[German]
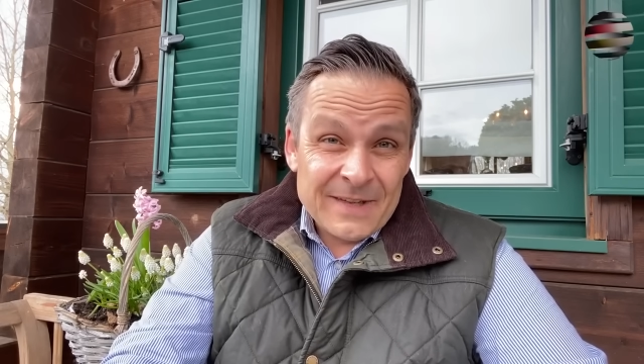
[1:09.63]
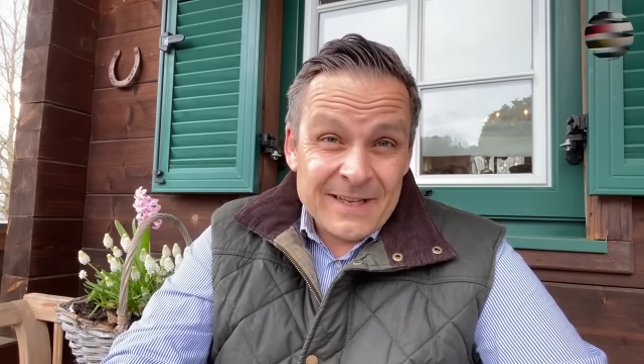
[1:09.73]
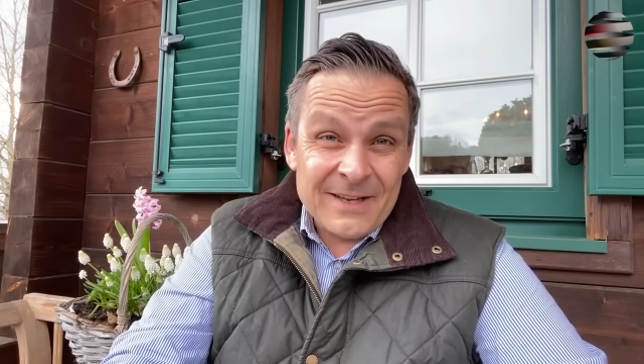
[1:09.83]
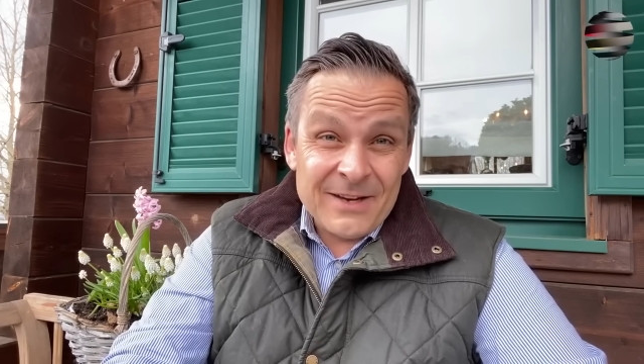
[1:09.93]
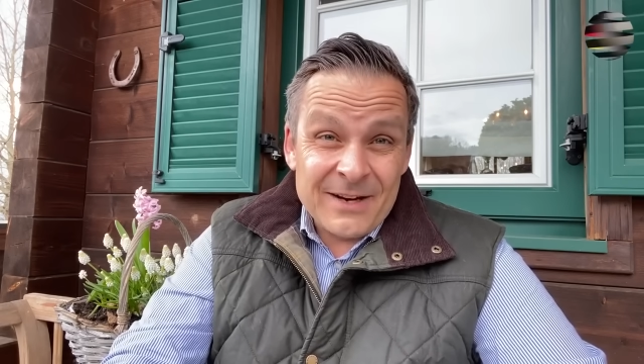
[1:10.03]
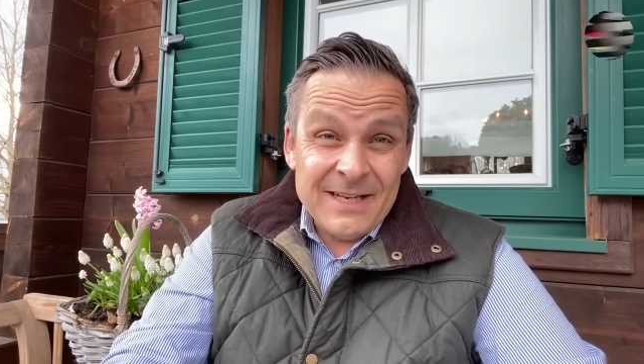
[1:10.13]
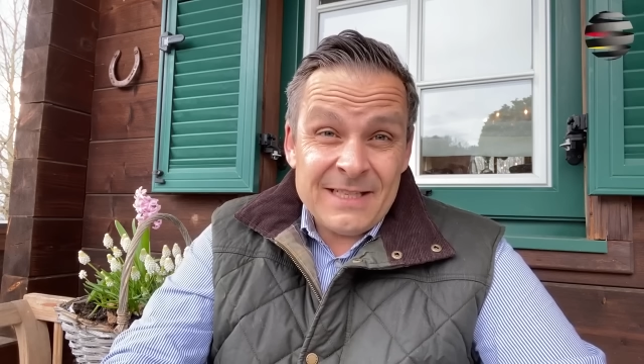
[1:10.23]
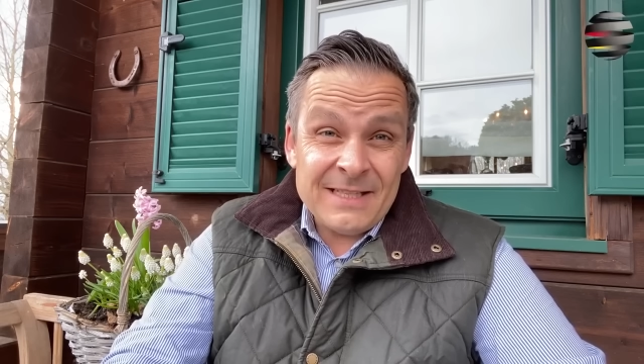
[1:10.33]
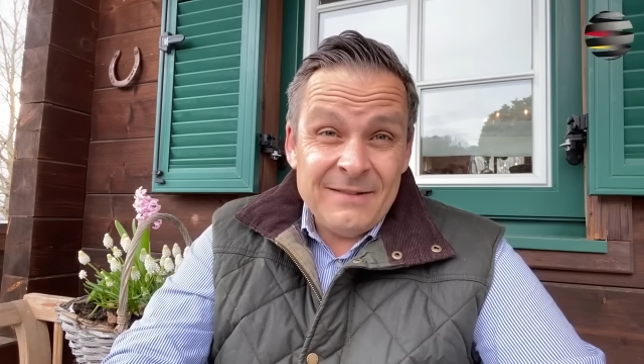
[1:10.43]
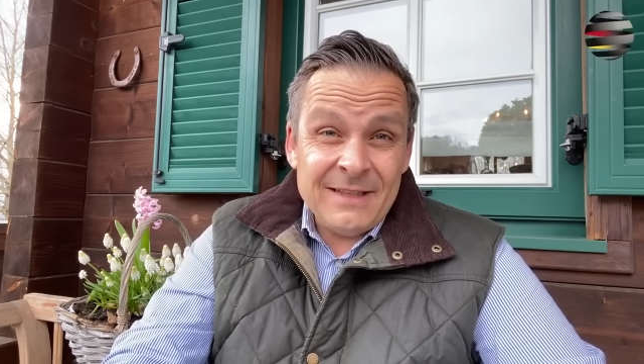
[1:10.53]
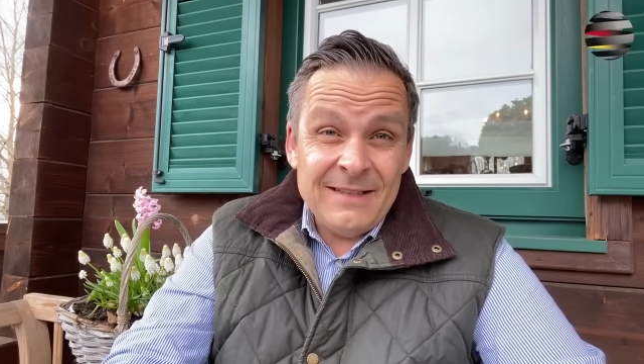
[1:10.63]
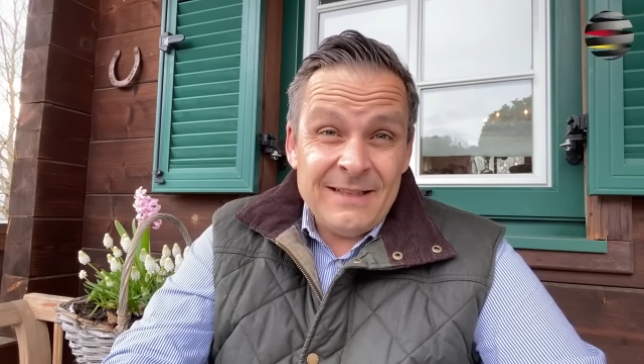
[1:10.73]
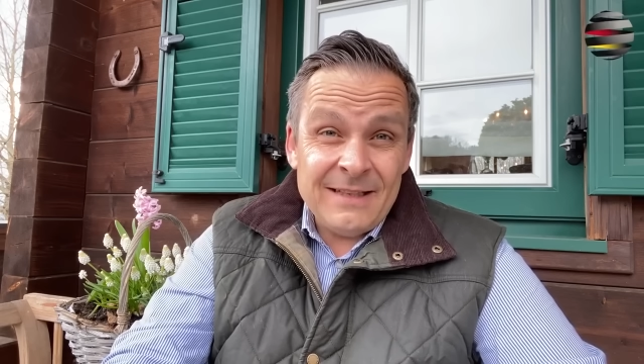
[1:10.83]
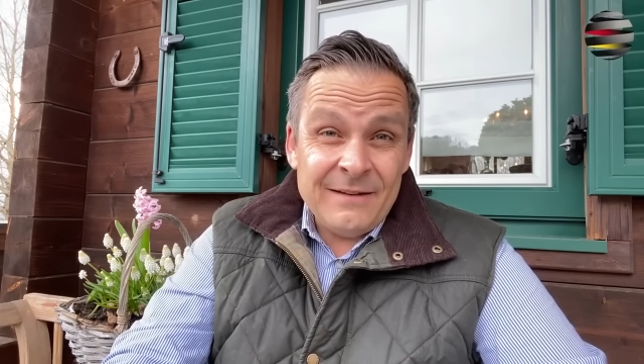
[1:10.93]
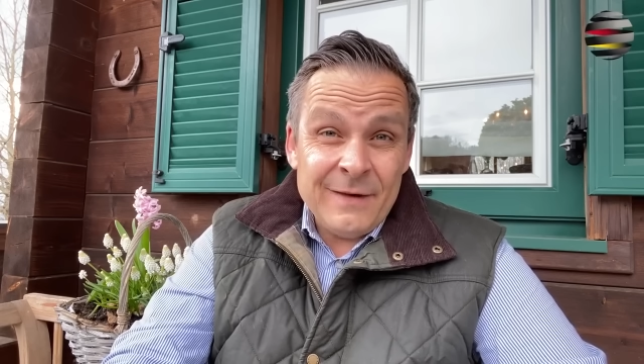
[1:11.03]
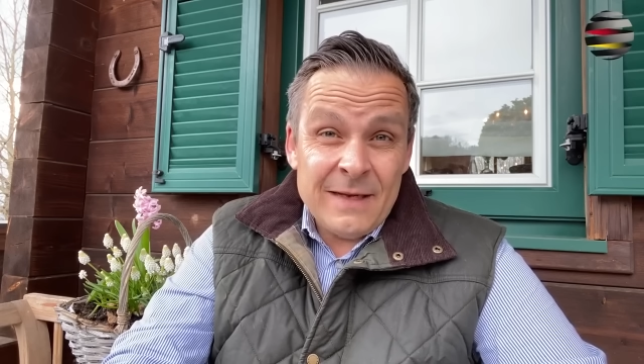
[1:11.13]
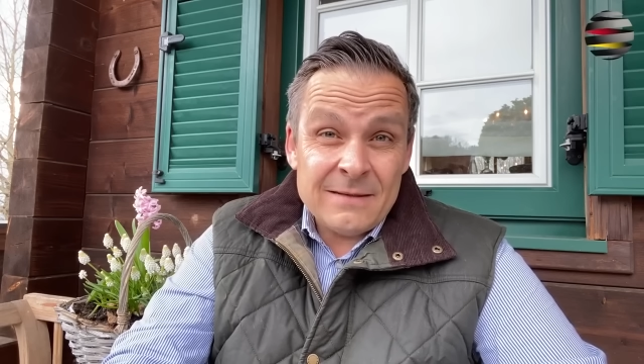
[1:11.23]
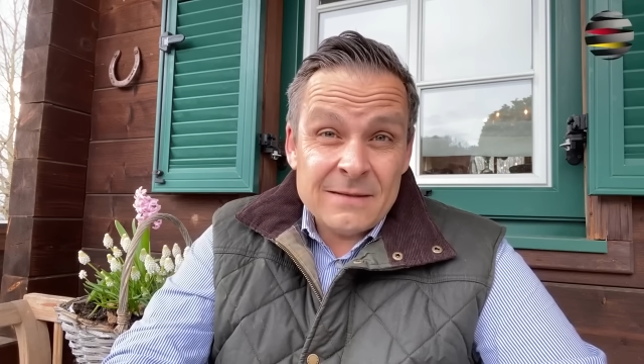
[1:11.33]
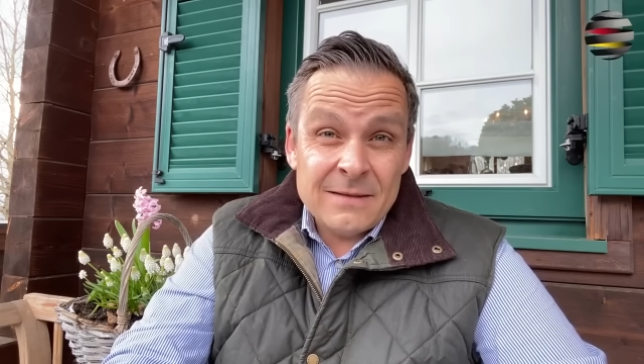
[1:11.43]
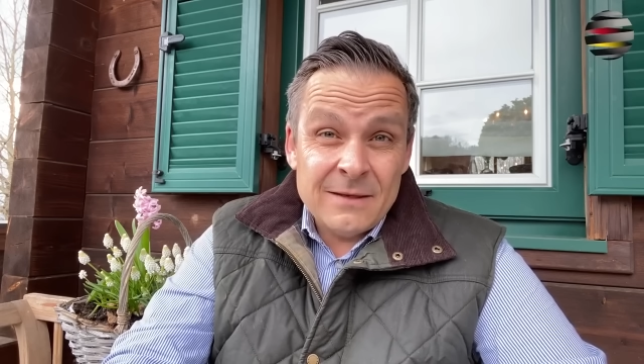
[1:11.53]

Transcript: Der Terrorist wird nicht gefilzt,